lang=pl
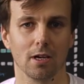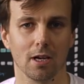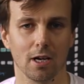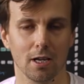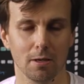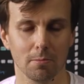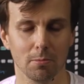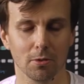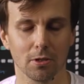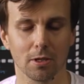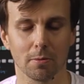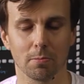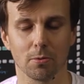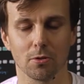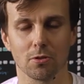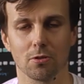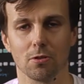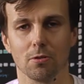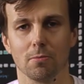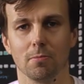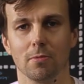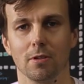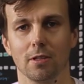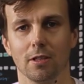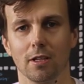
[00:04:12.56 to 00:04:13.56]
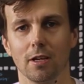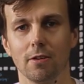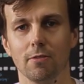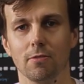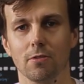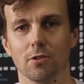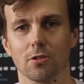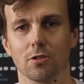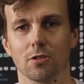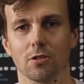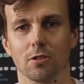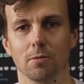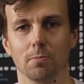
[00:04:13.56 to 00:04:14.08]
albo na poziom
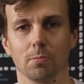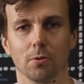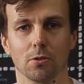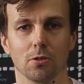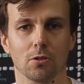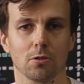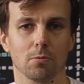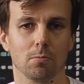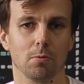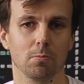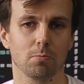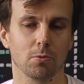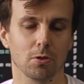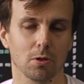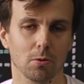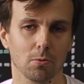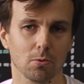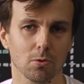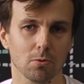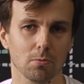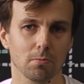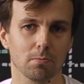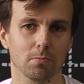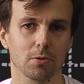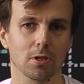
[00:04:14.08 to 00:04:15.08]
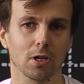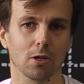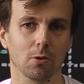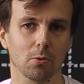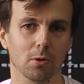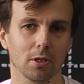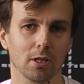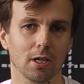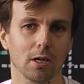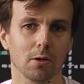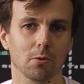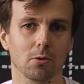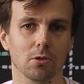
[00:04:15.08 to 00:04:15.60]
najwyższy, po to, żeby
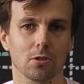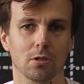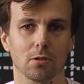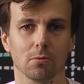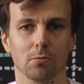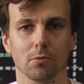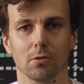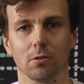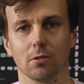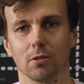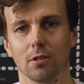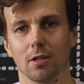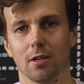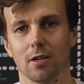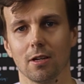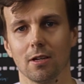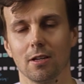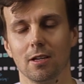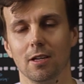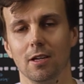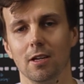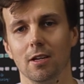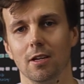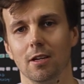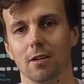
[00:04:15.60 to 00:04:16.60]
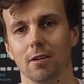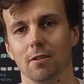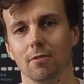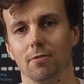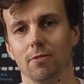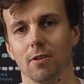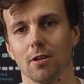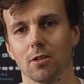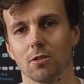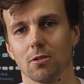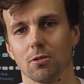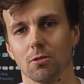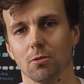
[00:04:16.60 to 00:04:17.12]
przekładało się to na
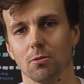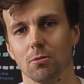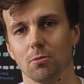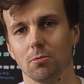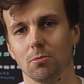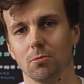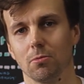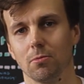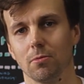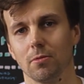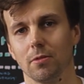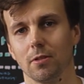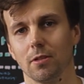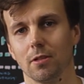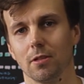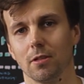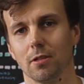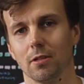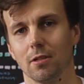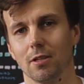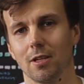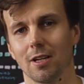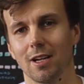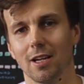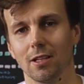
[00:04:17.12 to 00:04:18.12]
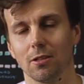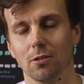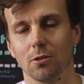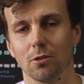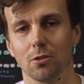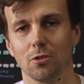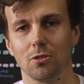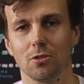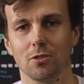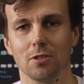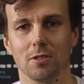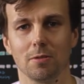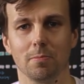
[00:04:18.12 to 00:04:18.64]
waszą e,
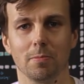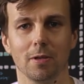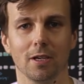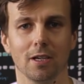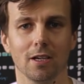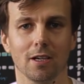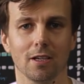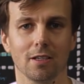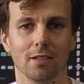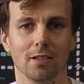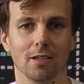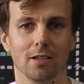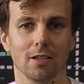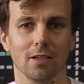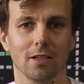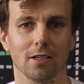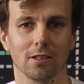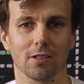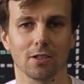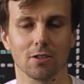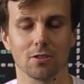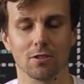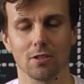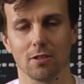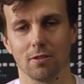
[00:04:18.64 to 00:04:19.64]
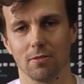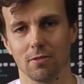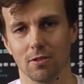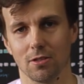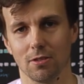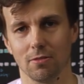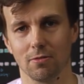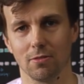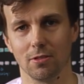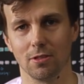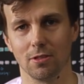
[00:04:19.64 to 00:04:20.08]
radość z biegania, a także na wasze